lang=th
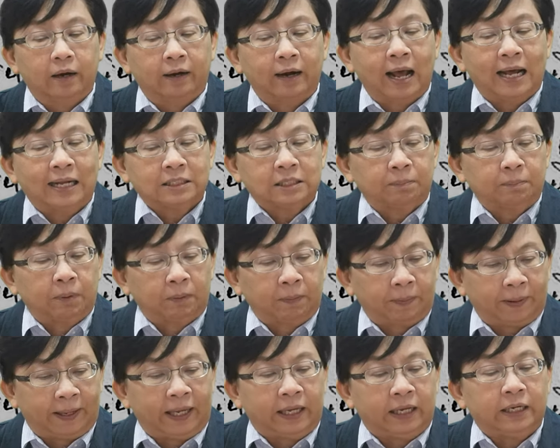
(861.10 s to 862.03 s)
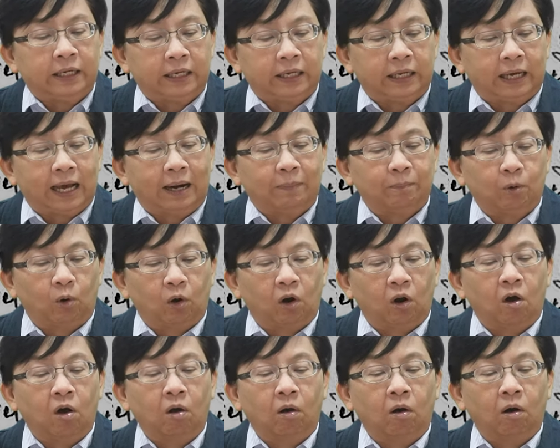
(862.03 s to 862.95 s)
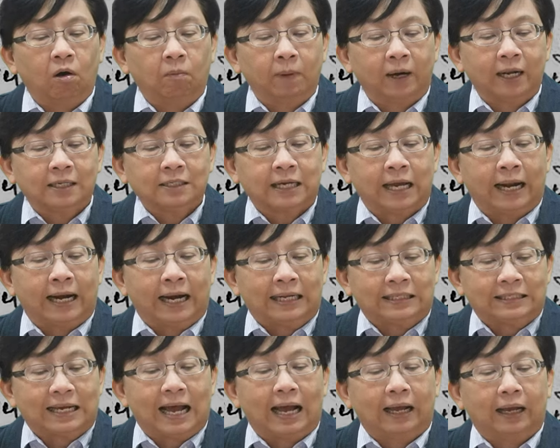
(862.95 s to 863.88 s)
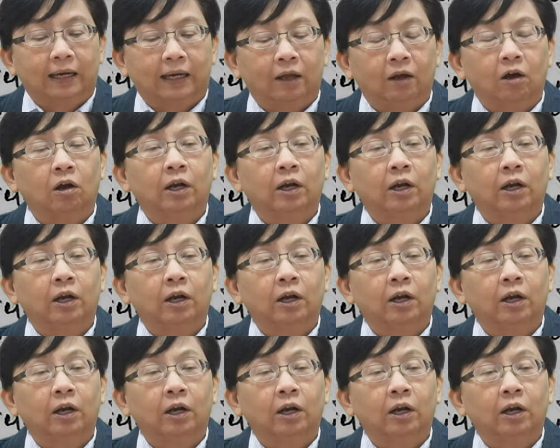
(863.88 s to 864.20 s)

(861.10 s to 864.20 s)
ราชประเพณีการปกครองของพระราชอาณาจักรแล้ว